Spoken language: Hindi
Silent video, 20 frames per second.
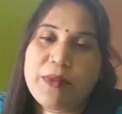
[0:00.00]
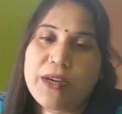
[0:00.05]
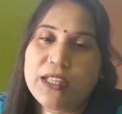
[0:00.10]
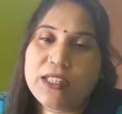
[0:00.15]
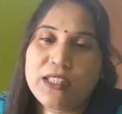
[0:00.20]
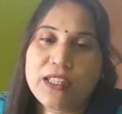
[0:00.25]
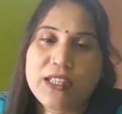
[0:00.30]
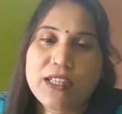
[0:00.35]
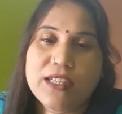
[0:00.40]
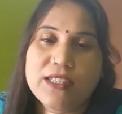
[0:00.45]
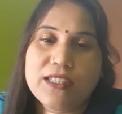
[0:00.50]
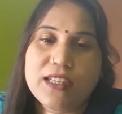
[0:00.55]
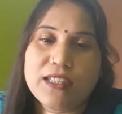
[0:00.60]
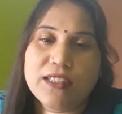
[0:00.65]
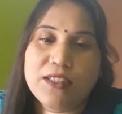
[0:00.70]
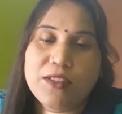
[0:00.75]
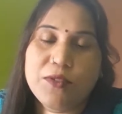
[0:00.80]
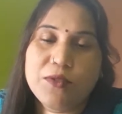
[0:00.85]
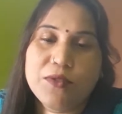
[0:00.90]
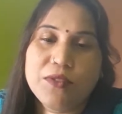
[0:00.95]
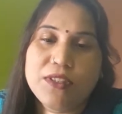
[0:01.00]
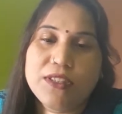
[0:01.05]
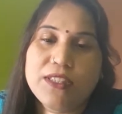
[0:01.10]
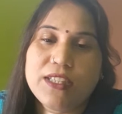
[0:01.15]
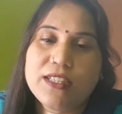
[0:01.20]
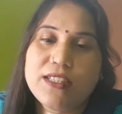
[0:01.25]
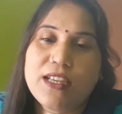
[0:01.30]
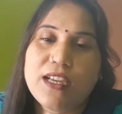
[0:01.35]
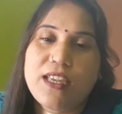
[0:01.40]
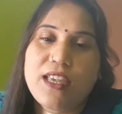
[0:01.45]
बात करना चाहती हूँ कि
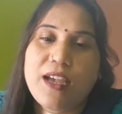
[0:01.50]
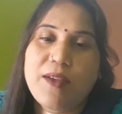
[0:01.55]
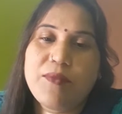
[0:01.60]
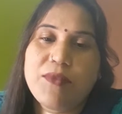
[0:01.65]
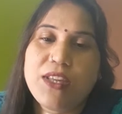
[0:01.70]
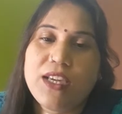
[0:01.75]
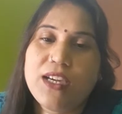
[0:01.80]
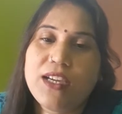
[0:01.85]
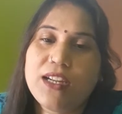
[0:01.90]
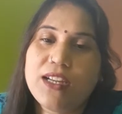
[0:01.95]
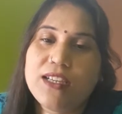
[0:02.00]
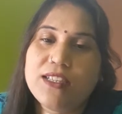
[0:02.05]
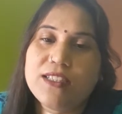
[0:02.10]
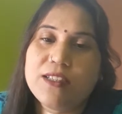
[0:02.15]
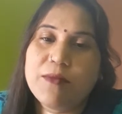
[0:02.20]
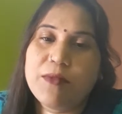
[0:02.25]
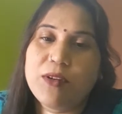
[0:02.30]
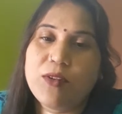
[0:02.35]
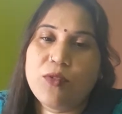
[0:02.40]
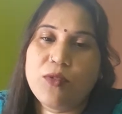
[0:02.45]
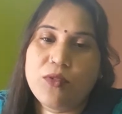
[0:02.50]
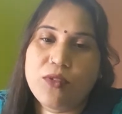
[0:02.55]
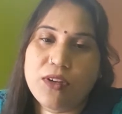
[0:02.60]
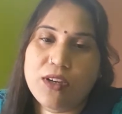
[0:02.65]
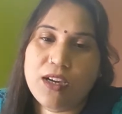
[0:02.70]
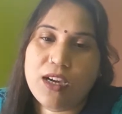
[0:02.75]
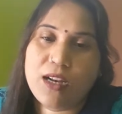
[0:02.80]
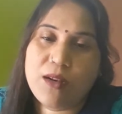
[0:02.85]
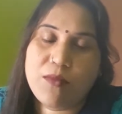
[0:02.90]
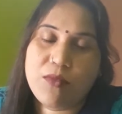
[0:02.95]
जैसा कि आप देख रहे हैं इस समय कोरोना
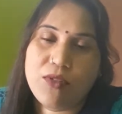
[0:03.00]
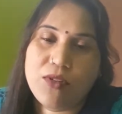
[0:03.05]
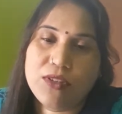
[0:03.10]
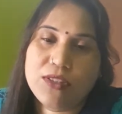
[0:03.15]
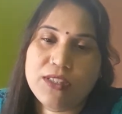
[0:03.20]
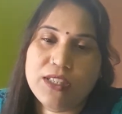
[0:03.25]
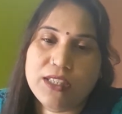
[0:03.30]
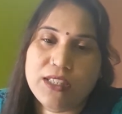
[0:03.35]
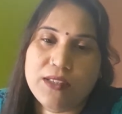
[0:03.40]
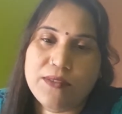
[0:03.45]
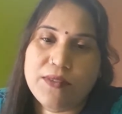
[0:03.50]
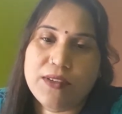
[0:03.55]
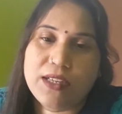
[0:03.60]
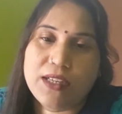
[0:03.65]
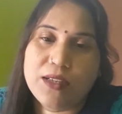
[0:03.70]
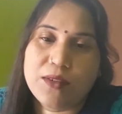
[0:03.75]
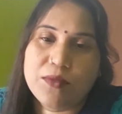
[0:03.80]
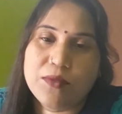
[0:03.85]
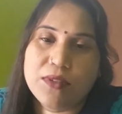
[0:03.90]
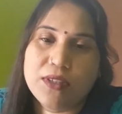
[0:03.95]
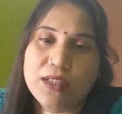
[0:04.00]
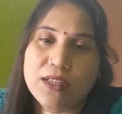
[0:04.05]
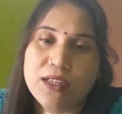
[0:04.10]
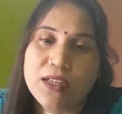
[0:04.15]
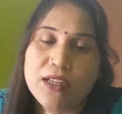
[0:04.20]
काल बहुत ज़्यादा फैला हुआ है